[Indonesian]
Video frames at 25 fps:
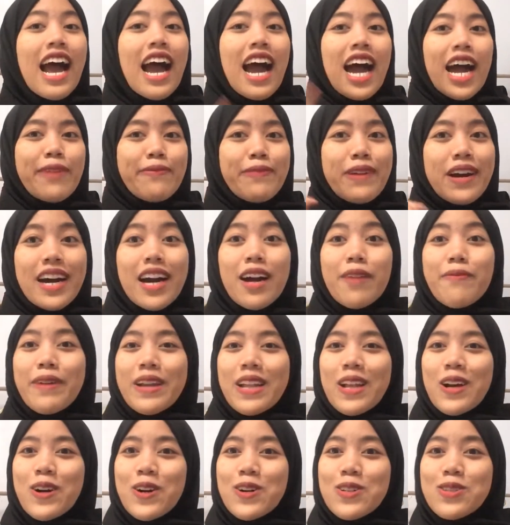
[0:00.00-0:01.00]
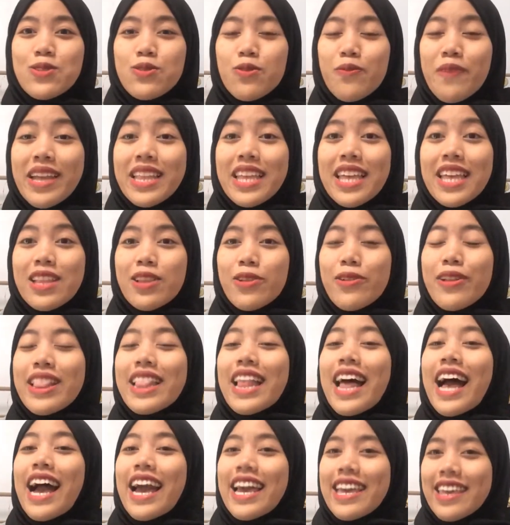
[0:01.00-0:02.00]
Apakah para konsumen itu
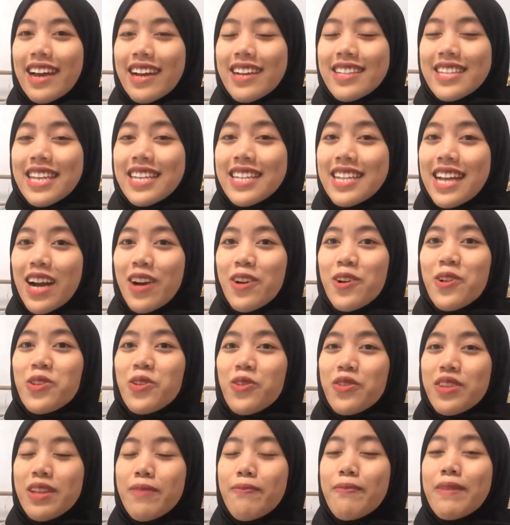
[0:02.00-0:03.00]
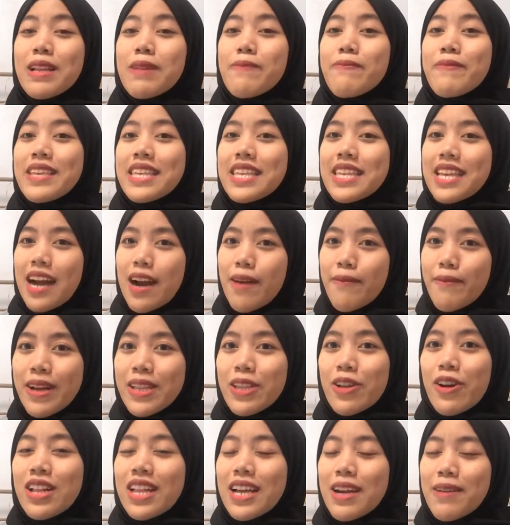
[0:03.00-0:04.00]
layak tidak untuk diberi
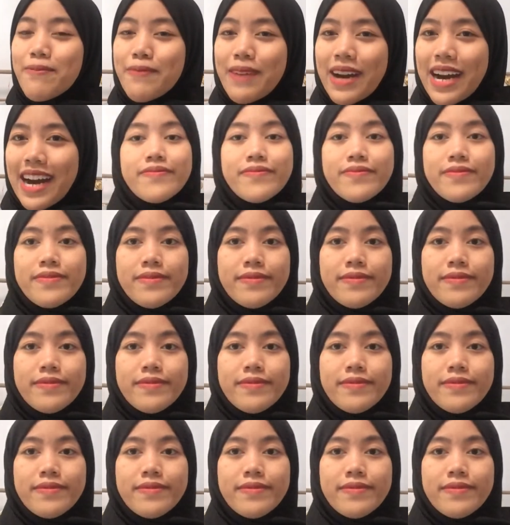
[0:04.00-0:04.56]
pinjaman oleh bank?